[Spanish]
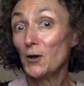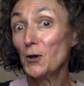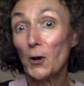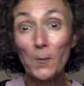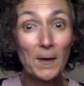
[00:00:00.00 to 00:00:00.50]

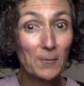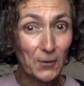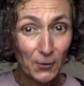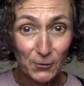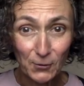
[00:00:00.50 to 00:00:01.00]
no me
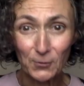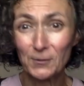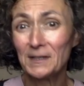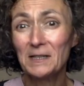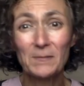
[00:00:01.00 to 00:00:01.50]

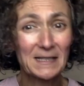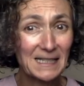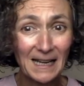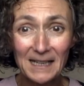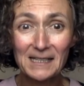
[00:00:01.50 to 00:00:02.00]
broto ni me
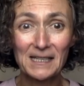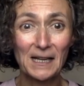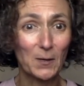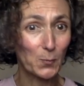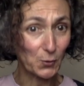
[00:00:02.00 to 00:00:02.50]
salen
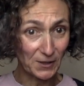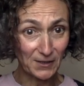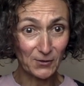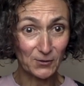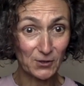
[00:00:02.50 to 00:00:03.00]

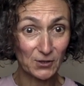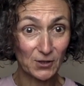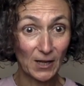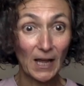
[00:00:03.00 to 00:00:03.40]
sarpullidos.